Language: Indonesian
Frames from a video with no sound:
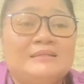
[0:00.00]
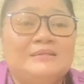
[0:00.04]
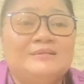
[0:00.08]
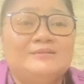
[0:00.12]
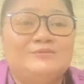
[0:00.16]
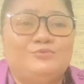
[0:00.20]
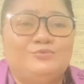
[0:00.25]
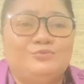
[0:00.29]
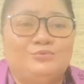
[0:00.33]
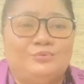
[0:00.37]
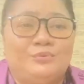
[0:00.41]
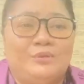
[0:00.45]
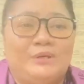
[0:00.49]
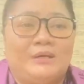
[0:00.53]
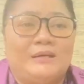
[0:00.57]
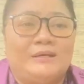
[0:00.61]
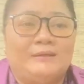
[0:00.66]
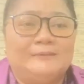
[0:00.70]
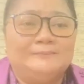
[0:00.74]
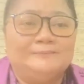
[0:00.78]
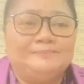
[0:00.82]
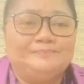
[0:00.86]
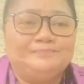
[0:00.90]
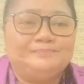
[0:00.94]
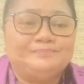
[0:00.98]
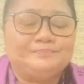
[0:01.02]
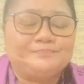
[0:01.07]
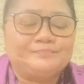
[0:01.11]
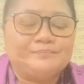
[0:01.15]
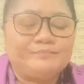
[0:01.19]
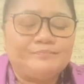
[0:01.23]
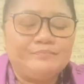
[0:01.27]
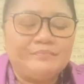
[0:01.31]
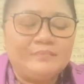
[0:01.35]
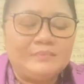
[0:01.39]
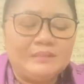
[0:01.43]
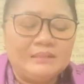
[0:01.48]
ini juga
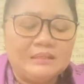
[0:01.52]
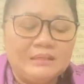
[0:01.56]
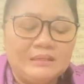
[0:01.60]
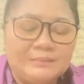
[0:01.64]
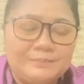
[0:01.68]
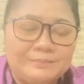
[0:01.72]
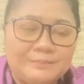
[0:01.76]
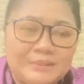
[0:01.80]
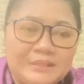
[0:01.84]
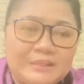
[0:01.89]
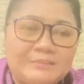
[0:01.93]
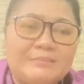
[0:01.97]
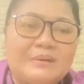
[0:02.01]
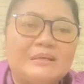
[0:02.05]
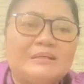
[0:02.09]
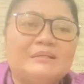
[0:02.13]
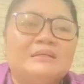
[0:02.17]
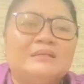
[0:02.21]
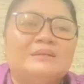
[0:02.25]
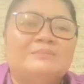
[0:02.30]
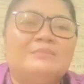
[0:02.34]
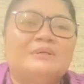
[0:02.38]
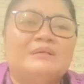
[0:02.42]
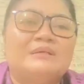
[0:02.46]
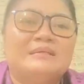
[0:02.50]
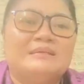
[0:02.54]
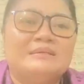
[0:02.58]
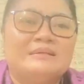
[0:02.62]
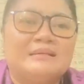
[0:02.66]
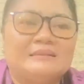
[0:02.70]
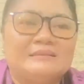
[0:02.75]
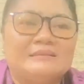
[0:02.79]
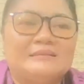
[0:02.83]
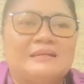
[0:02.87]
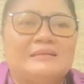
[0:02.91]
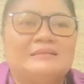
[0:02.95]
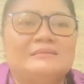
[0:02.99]
firman ini
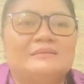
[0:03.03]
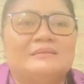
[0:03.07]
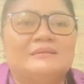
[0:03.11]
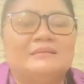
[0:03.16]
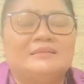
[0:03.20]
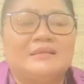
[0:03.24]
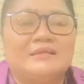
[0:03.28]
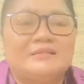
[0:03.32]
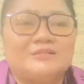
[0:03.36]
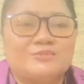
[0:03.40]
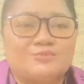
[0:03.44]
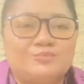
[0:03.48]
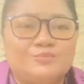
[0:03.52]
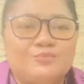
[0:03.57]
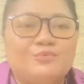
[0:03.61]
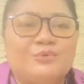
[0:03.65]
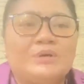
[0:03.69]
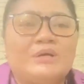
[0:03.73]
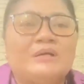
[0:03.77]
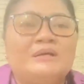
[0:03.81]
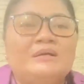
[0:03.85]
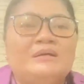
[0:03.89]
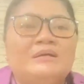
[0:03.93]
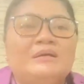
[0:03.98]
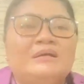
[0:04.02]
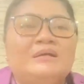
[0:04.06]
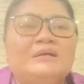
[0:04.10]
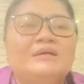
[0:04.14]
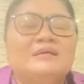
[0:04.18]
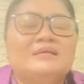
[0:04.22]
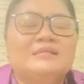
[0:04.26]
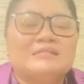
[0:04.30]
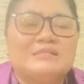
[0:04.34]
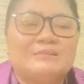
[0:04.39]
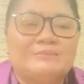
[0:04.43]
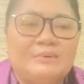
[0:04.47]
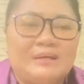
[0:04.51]
mengingatkan kita semua
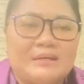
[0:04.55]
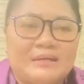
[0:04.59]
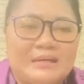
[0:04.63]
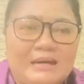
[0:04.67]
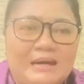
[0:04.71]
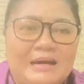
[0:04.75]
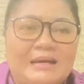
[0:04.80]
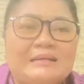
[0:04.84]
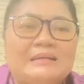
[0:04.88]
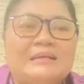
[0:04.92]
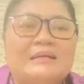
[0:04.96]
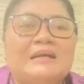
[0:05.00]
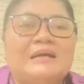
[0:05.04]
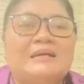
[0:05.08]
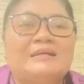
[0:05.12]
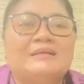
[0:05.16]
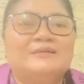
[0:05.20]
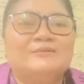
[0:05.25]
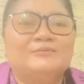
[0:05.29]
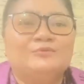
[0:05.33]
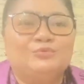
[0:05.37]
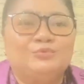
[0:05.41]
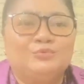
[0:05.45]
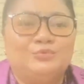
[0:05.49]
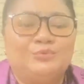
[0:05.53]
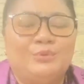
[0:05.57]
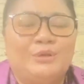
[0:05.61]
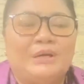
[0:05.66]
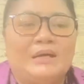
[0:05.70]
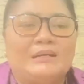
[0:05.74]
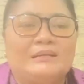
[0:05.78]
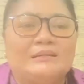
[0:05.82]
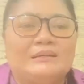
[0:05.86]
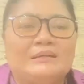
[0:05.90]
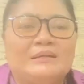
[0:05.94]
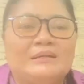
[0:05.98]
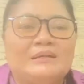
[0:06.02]
sebagai anak-anak
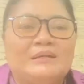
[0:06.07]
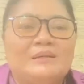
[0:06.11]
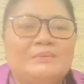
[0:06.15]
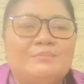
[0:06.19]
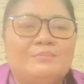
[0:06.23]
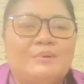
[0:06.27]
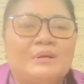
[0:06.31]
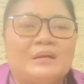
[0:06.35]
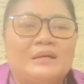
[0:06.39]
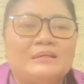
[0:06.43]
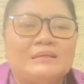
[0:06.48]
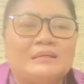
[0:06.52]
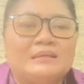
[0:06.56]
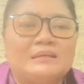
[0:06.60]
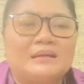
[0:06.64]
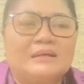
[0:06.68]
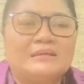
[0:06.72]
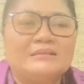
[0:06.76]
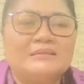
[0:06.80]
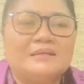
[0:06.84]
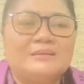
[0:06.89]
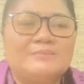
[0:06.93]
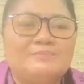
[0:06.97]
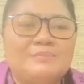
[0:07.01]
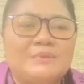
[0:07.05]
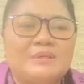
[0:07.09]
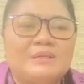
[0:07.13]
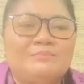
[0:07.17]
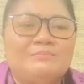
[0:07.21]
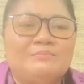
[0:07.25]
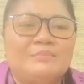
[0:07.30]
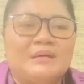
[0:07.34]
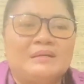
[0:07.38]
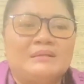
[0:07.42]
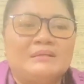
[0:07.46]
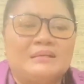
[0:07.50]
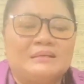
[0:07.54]
Tuhan, bila kiranya
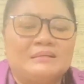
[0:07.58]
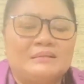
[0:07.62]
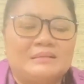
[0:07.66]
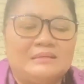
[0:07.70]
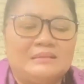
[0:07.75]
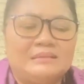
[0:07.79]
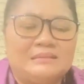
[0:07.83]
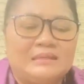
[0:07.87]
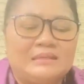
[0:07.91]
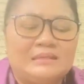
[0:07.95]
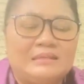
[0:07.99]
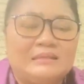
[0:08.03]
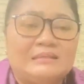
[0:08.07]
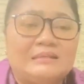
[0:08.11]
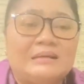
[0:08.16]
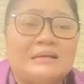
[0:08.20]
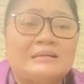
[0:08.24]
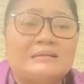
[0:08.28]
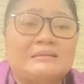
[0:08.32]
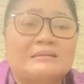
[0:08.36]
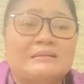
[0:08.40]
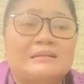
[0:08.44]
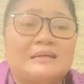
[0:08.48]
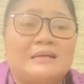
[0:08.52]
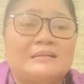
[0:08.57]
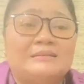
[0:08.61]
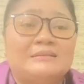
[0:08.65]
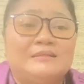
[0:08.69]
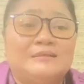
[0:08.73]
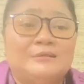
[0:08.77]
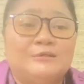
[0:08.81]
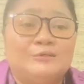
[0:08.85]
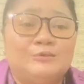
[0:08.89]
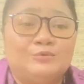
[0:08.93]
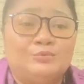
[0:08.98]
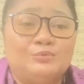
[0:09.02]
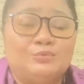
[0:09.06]
firman yang kita dengarkan
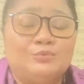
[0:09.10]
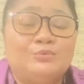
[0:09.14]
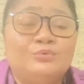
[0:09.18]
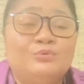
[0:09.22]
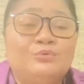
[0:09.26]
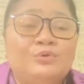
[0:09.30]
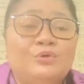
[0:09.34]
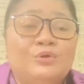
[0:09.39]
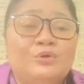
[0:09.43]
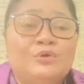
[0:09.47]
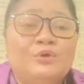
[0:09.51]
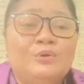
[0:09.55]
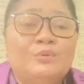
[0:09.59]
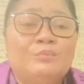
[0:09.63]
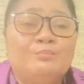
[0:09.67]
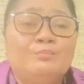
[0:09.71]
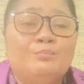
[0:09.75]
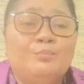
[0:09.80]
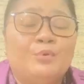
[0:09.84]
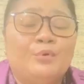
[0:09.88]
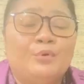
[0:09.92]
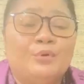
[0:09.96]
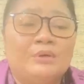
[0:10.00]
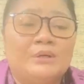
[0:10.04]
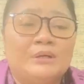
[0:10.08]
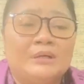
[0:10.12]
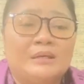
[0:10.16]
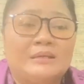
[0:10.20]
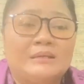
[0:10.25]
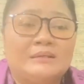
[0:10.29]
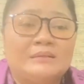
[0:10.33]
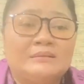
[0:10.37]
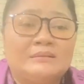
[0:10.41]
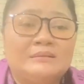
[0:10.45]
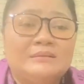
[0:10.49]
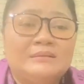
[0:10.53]
itu boleh